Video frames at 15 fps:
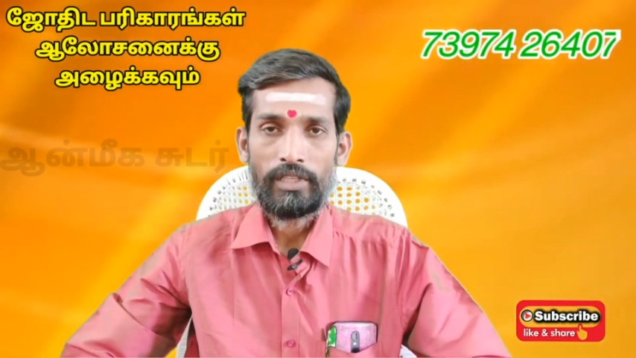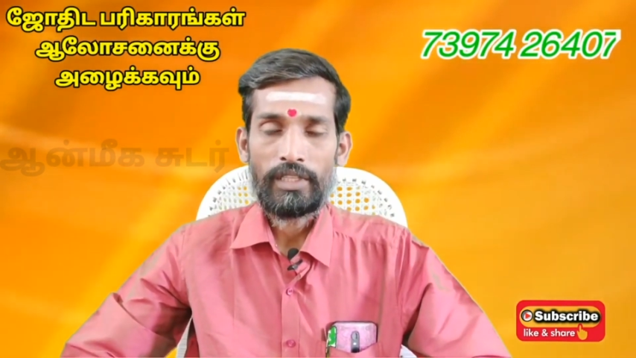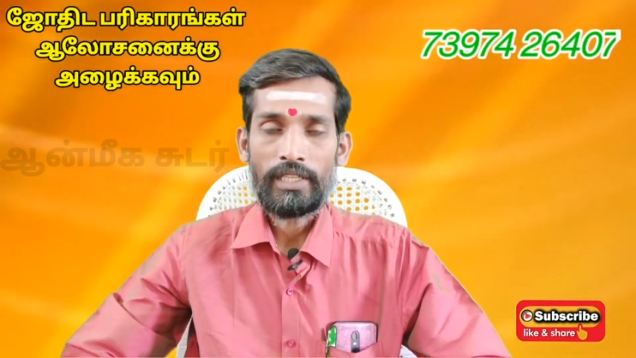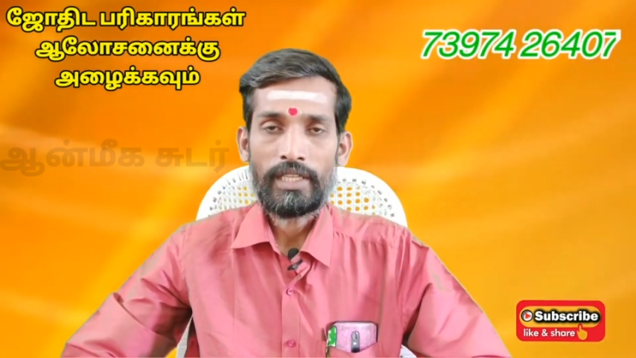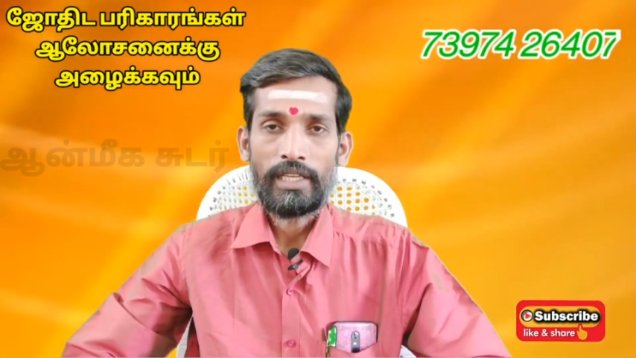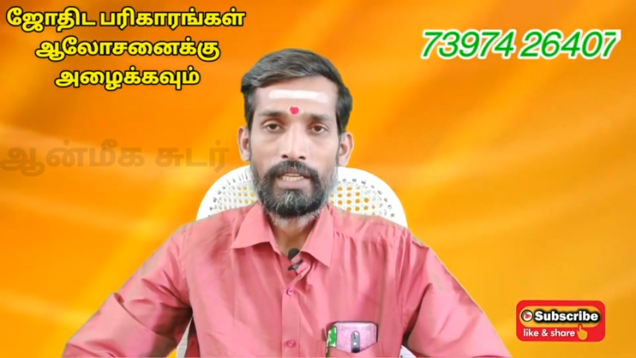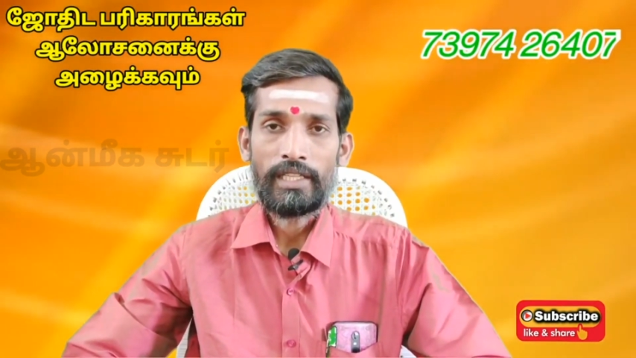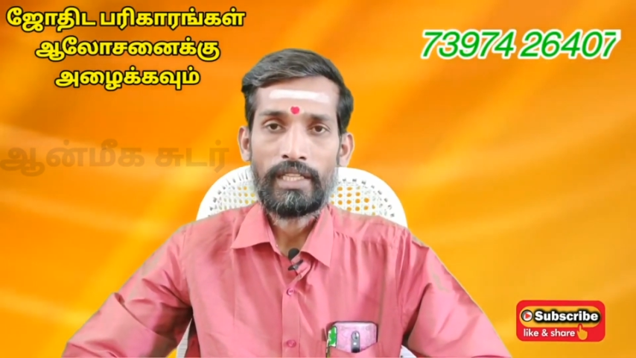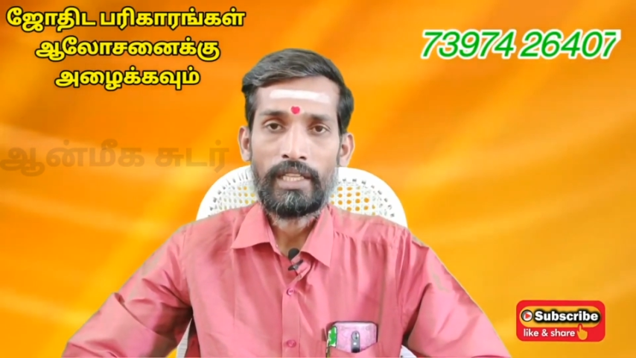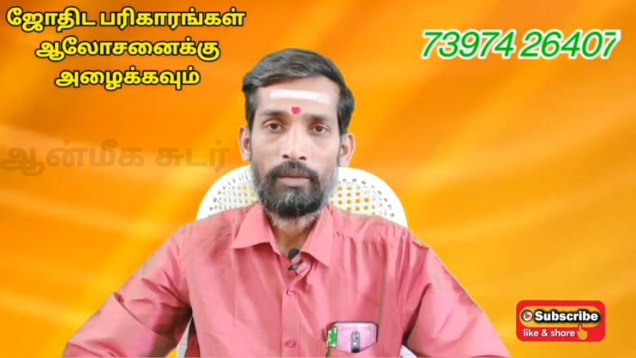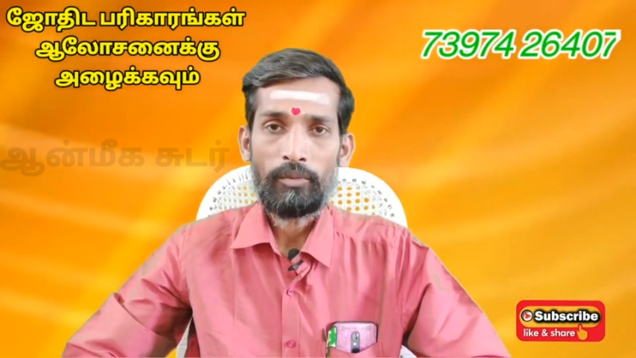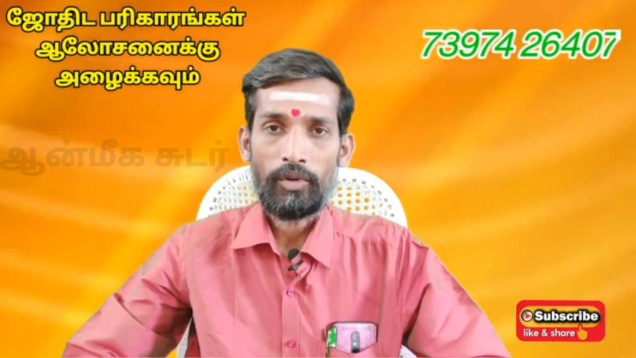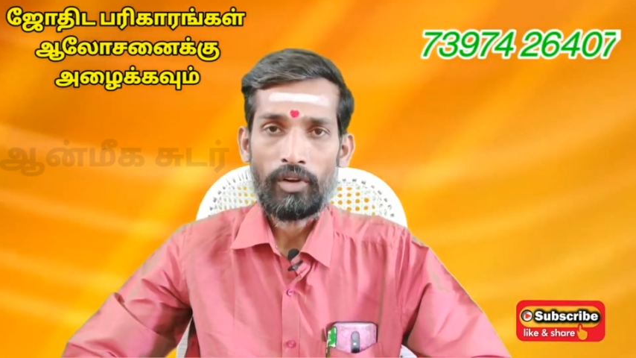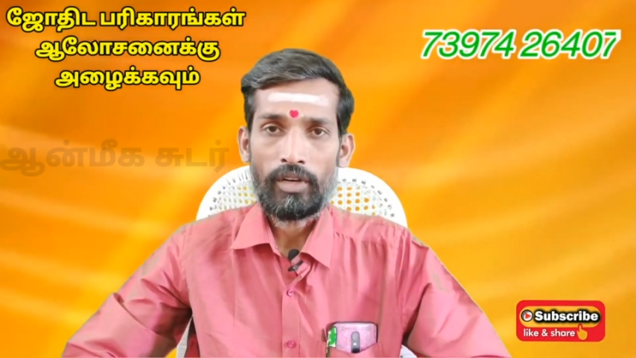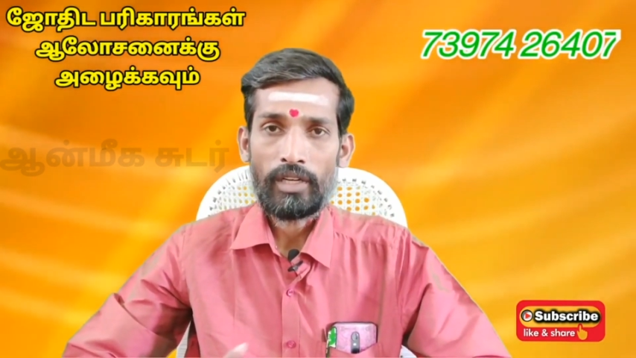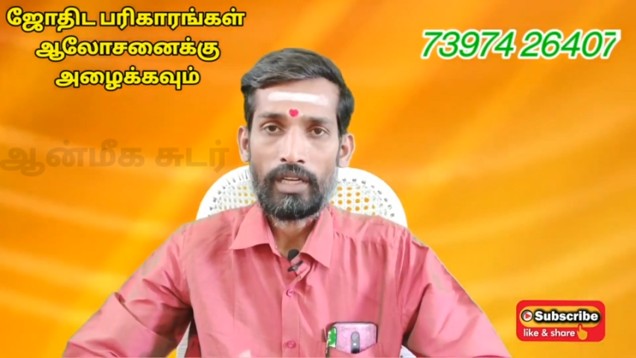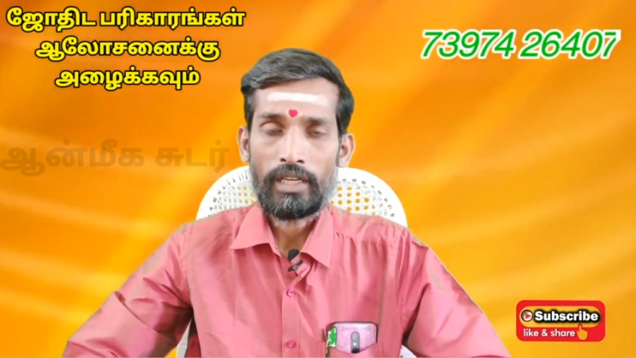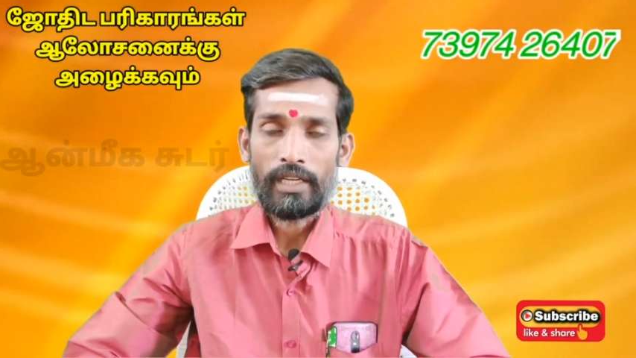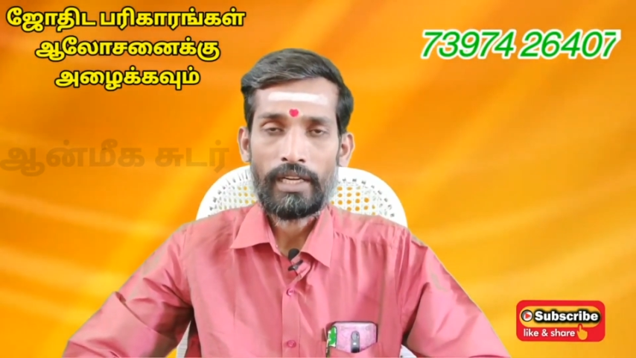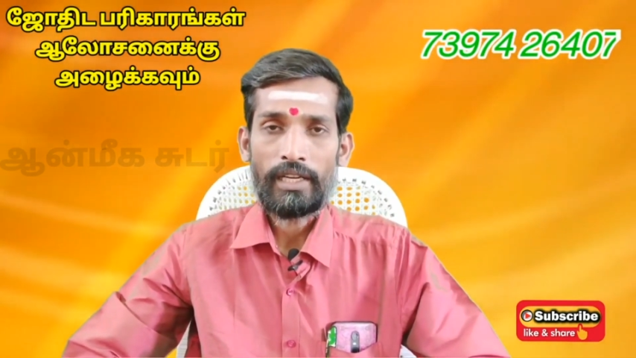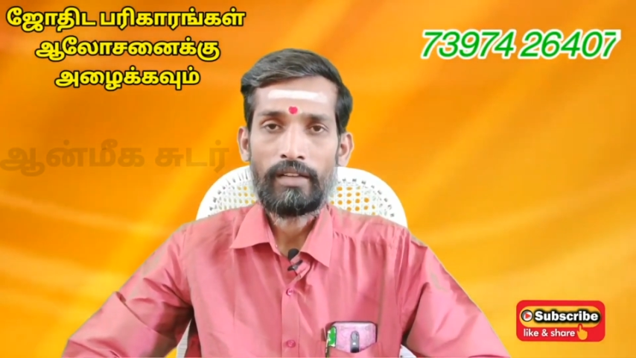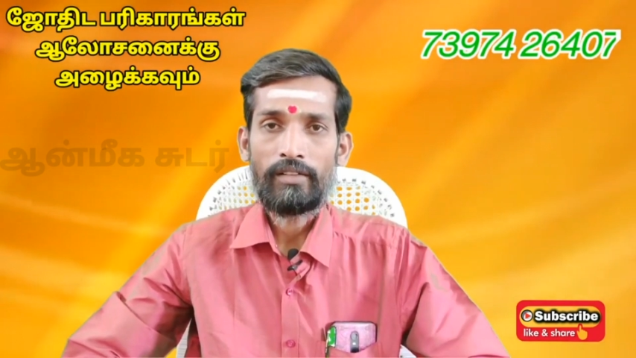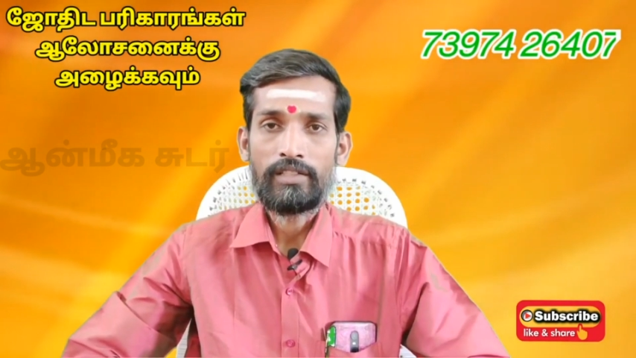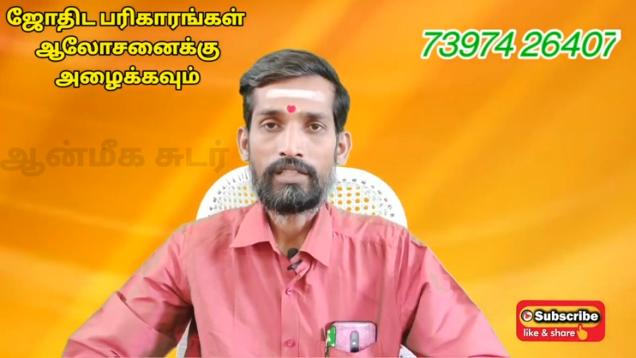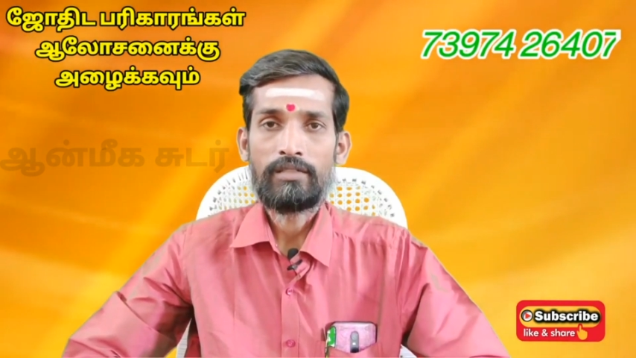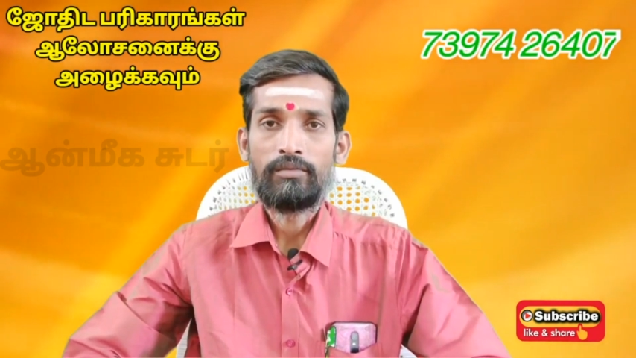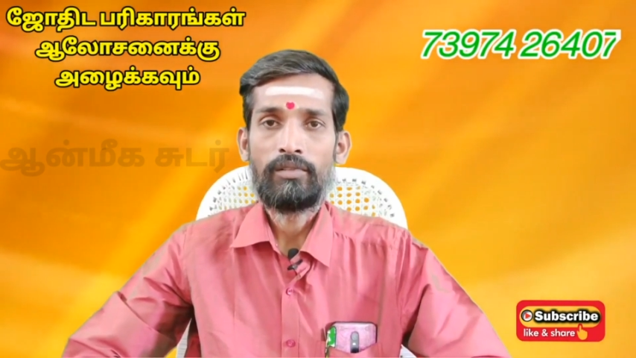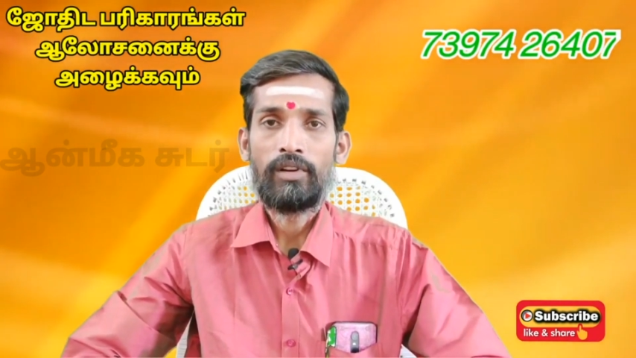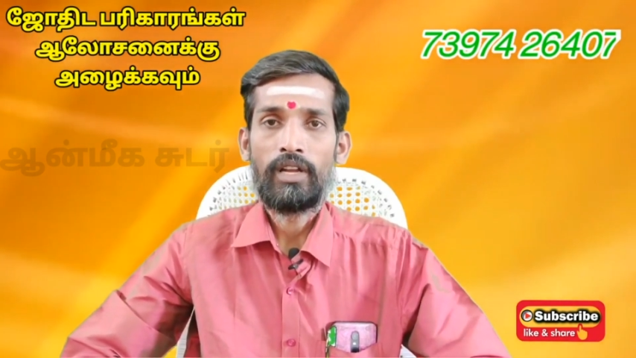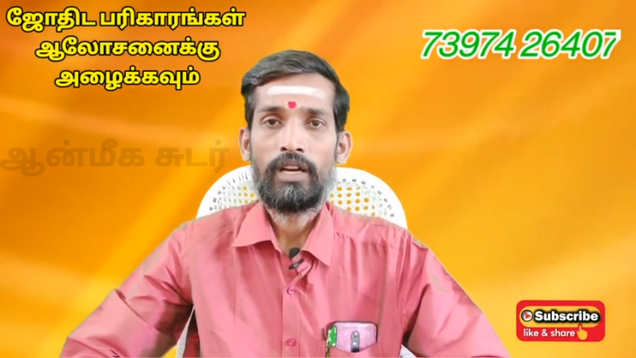நீங்கள் என்ன பொருட்கள் கையில் வச்சுட்டு
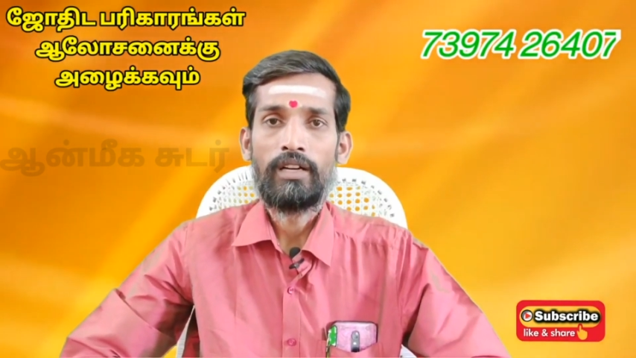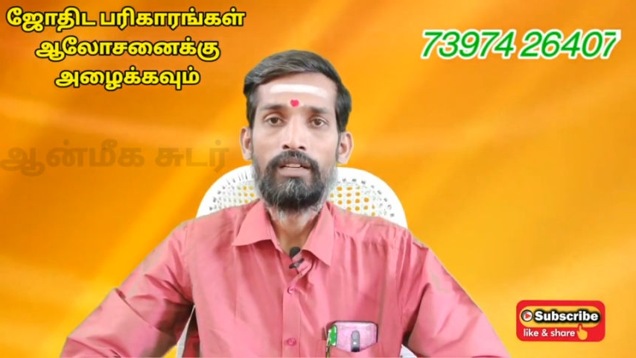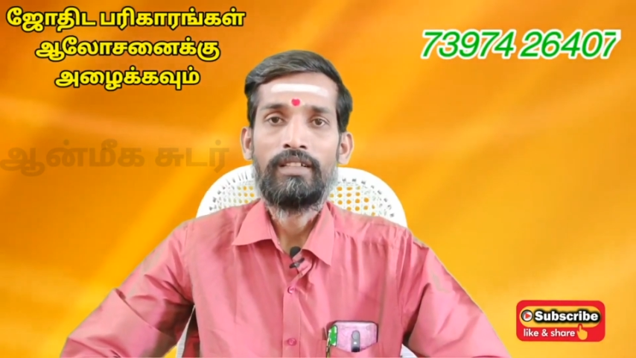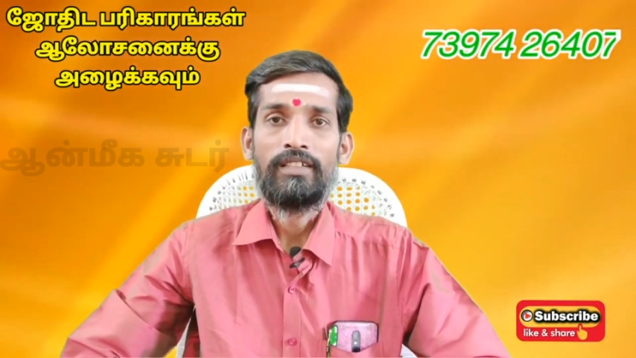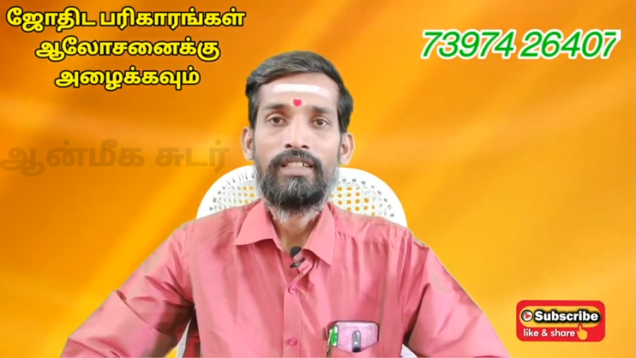போகலாம்